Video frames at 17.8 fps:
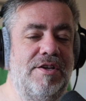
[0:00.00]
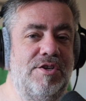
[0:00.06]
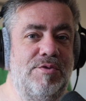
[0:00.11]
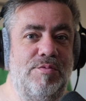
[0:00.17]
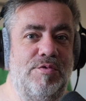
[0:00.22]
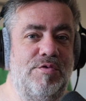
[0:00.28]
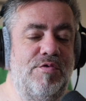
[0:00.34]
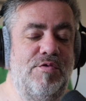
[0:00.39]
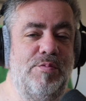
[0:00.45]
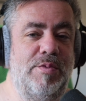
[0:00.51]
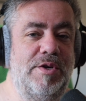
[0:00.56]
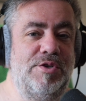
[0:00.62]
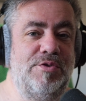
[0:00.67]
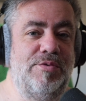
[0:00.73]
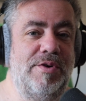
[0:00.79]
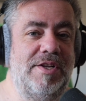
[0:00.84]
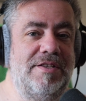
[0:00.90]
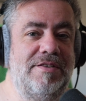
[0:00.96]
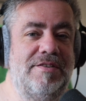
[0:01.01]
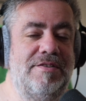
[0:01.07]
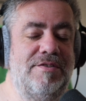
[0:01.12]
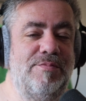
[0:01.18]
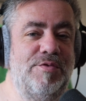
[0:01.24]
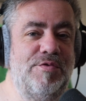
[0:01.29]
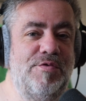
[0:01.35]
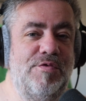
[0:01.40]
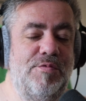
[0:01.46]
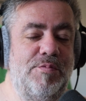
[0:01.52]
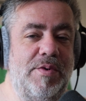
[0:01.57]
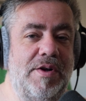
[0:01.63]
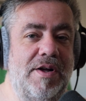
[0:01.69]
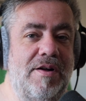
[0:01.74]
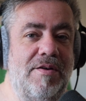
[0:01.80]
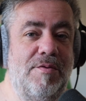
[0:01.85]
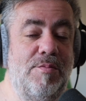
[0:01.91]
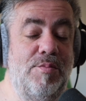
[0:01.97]
je me trouve pas chouette, je me trouve
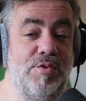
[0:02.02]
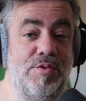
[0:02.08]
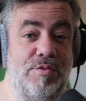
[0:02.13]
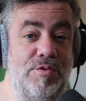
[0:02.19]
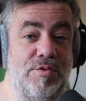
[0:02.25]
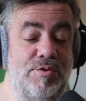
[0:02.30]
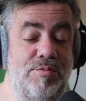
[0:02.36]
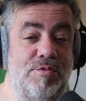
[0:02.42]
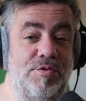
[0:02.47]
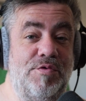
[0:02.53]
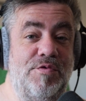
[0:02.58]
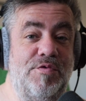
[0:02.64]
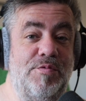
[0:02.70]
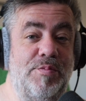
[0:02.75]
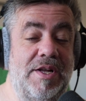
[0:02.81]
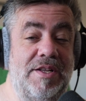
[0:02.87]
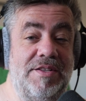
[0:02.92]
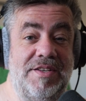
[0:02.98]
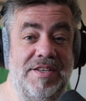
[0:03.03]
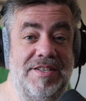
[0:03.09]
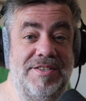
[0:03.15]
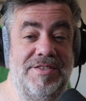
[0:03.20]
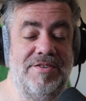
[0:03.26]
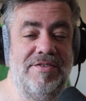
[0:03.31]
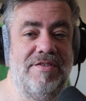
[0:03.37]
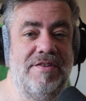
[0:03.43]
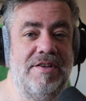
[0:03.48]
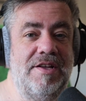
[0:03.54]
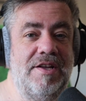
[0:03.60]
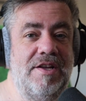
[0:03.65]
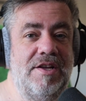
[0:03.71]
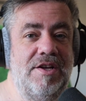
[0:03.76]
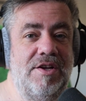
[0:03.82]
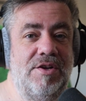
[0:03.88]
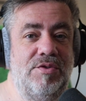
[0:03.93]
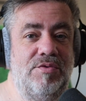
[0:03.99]
pas beau, je me trouve pas intéressant.
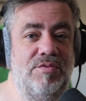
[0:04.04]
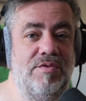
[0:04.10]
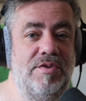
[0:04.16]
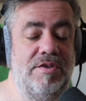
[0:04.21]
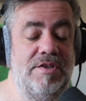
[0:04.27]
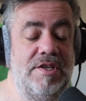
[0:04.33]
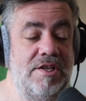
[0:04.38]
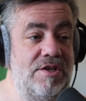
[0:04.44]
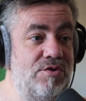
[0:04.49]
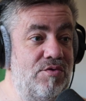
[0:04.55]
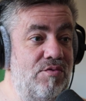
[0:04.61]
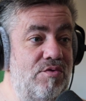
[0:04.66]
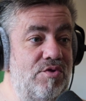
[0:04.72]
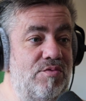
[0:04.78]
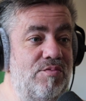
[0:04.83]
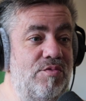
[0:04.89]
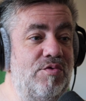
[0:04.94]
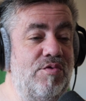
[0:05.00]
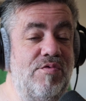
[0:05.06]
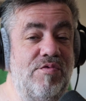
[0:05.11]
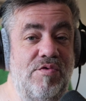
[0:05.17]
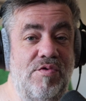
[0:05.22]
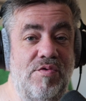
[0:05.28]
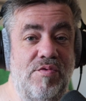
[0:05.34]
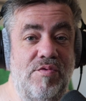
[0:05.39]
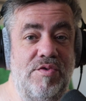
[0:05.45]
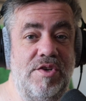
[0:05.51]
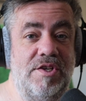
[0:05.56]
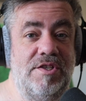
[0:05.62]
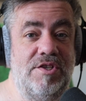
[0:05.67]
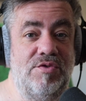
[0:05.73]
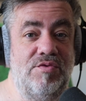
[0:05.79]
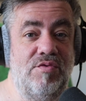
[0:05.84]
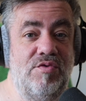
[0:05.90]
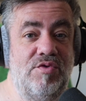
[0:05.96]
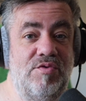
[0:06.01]
Il y a des jours où je me trouve con, il y a
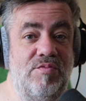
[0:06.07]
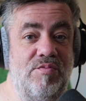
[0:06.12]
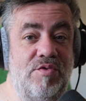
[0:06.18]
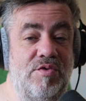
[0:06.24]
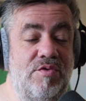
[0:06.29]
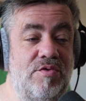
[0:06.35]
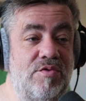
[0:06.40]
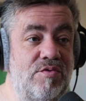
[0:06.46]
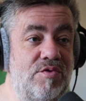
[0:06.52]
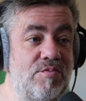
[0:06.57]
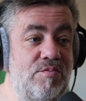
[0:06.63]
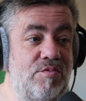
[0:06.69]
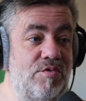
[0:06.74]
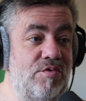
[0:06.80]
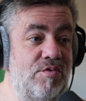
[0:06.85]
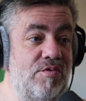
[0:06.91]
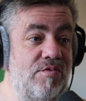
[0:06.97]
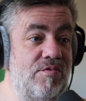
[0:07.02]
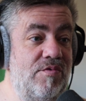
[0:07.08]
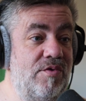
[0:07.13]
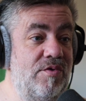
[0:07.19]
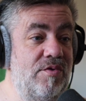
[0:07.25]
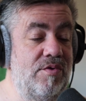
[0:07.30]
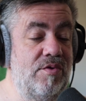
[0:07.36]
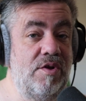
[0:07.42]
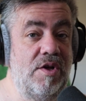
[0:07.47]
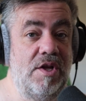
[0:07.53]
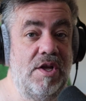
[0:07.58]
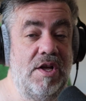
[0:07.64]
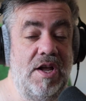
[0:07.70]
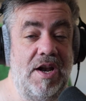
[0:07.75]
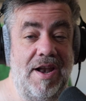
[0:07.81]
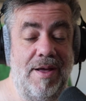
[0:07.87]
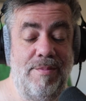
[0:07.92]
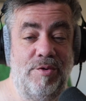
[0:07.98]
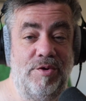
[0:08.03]
des jours où je me, je me trouve euh,
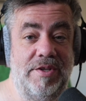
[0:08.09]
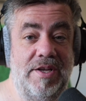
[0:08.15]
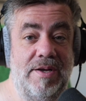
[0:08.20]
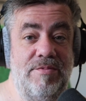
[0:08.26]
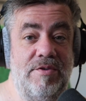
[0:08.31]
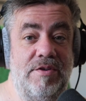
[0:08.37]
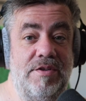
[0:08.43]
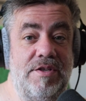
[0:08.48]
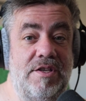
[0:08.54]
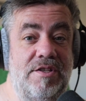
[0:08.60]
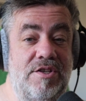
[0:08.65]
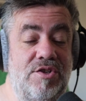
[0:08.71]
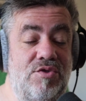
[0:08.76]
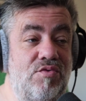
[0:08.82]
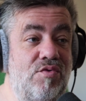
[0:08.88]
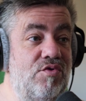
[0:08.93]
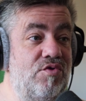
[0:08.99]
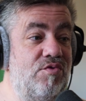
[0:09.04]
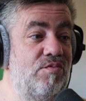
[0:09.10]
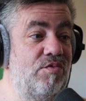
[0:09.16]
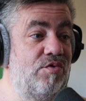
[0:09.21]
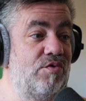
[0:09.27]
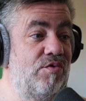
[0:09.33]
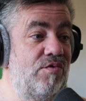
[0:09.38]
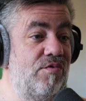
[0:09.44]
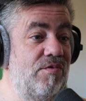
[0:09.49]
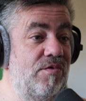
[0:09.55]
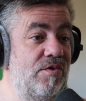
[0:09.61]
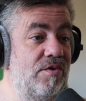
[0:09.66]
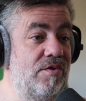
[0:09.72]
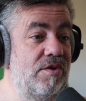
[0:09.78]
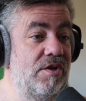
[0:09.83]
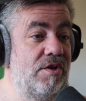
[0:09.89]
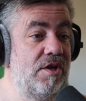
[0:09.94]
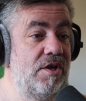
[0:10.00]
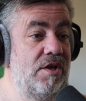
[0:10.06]
lamentable, il y a des jours où je me trouve
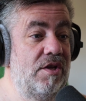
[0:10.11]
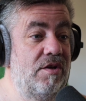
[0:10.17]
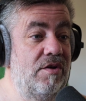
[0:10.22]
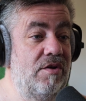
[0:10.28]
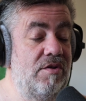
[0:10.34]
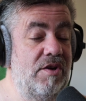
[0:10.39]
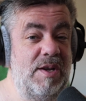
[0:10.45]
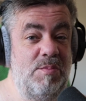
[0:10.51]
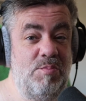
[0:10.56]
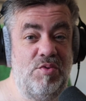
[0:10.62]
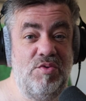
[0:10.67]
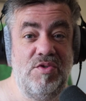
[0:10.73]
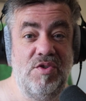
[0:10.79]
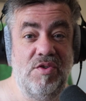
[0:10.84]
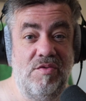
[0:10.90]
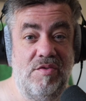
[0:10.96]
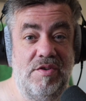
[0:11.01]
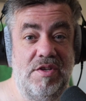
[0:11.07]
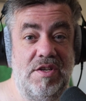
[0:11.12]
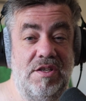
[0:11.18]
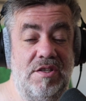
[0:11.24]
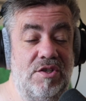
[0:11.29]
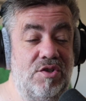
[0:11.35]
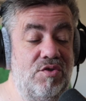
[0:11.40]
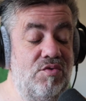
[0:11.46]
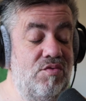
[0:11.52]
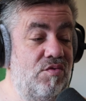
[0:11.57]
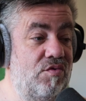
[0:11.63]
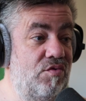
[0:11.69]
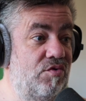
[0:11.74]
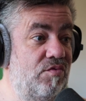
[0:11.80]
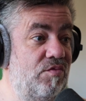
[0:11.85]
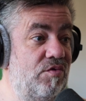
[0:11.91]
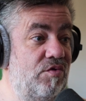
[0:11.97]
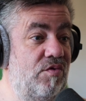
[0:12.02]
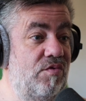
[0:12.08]
euh, euh, répugnant, il y a des jours où
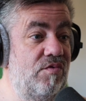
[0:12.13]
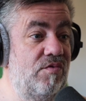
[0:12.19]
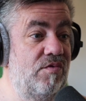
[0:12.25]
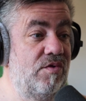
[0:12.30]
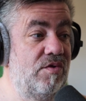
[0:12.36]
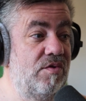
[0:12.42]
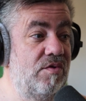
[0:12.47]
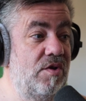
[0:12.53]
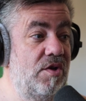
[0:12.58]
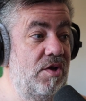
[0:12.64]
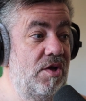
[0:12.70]
je me trouve